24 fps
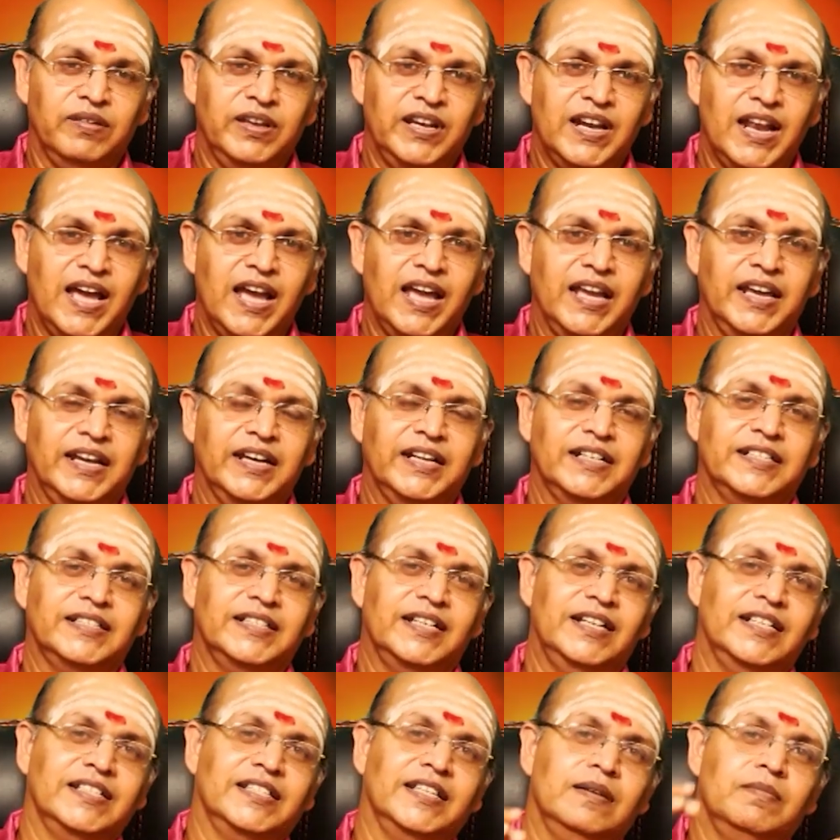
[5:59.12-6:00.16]
விநாயகர்
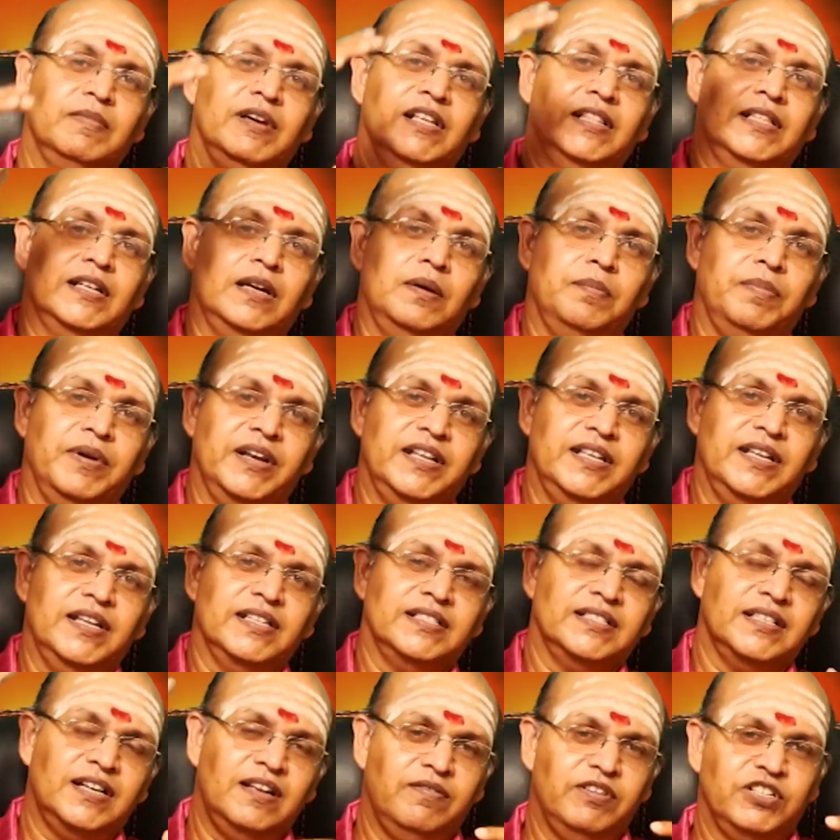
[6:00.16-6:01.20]
சிலை சீமேந்தில் பெரிய
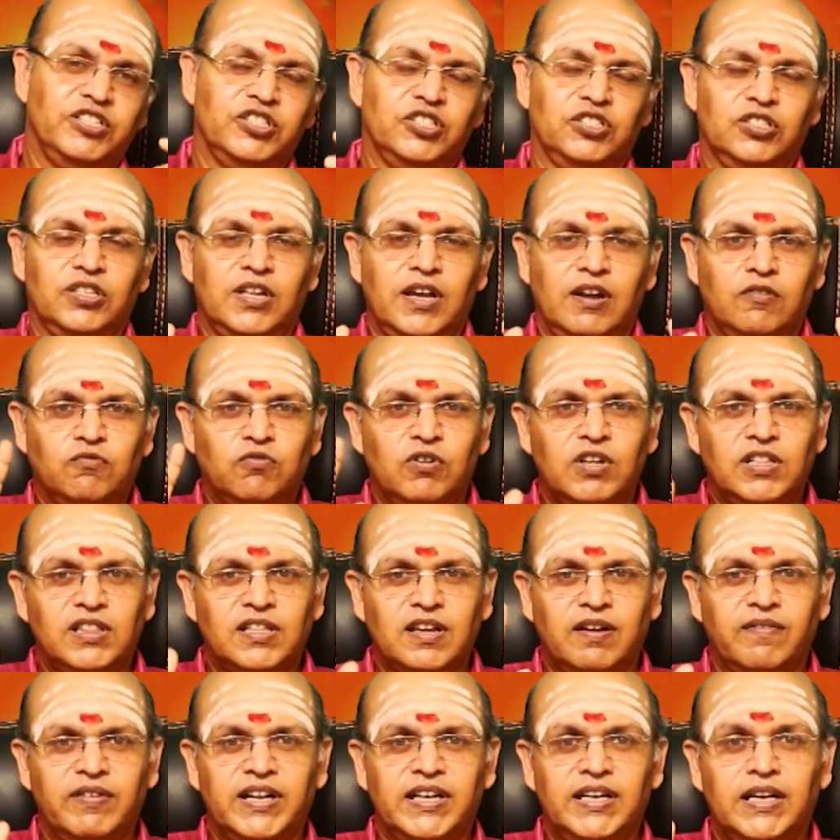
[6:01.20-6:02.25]
சிலை வச்சுருந்தா கூட
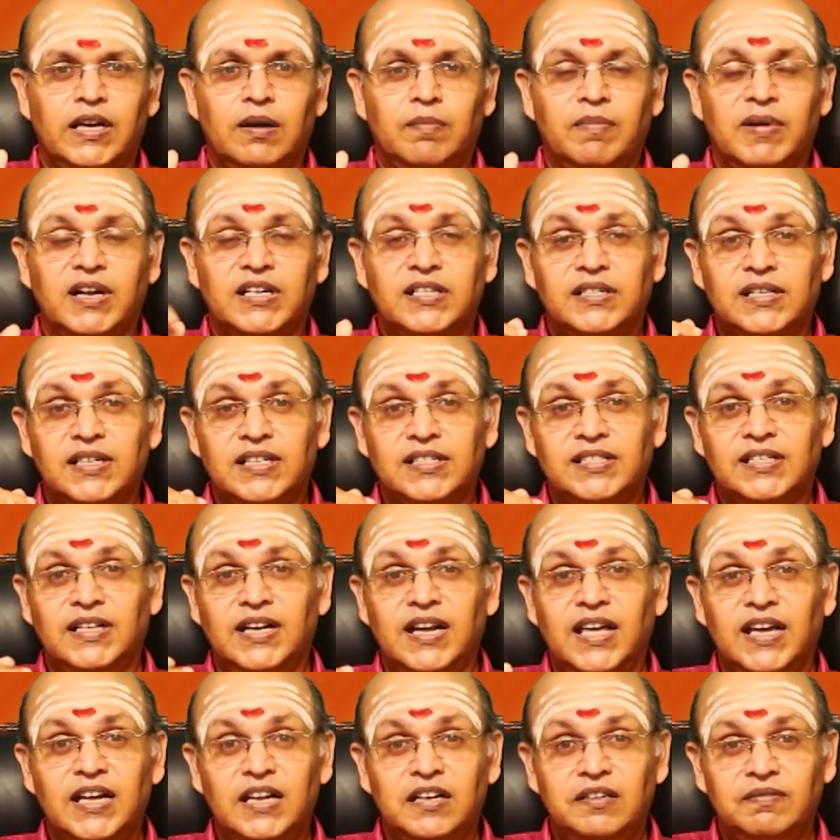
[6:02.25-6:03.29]
தவறில்லை மற்ற
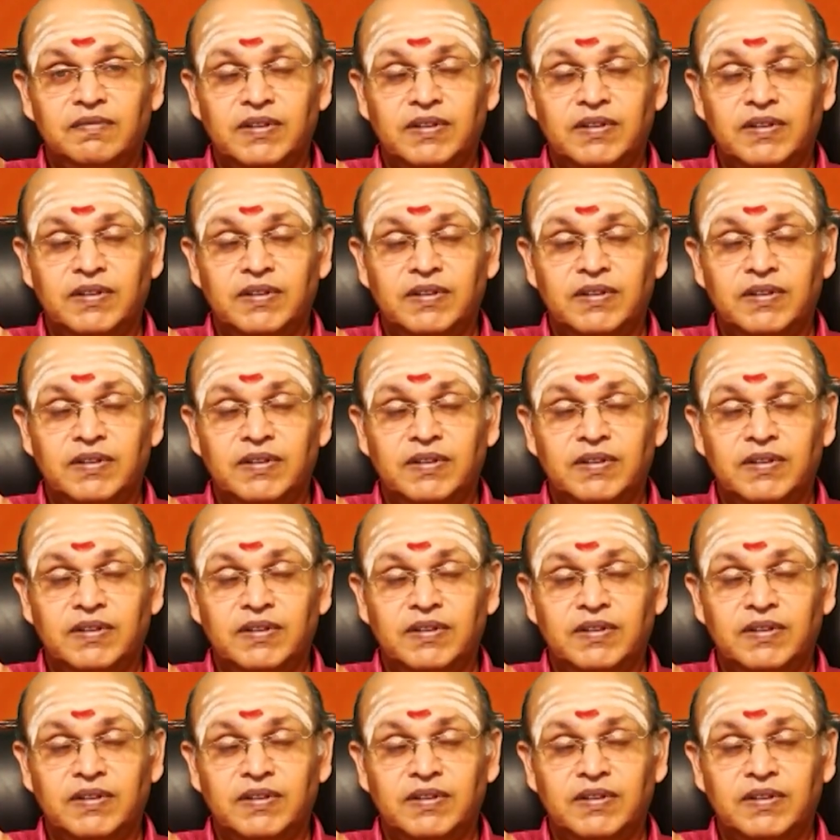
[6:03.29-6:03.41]
சிலைகள்